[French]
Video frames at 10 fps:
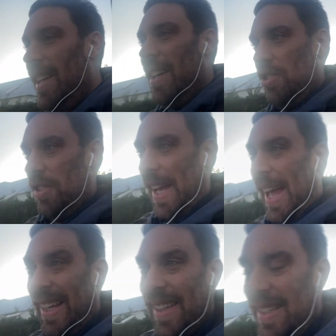j'en ai
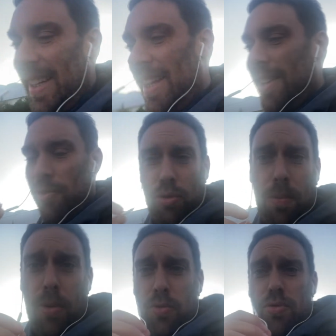rien tiré, je
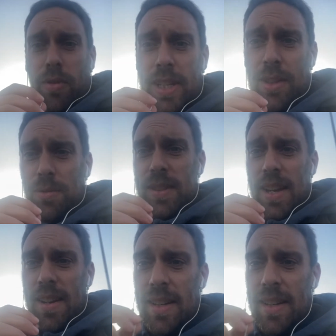comprends toujours rien à tout ça.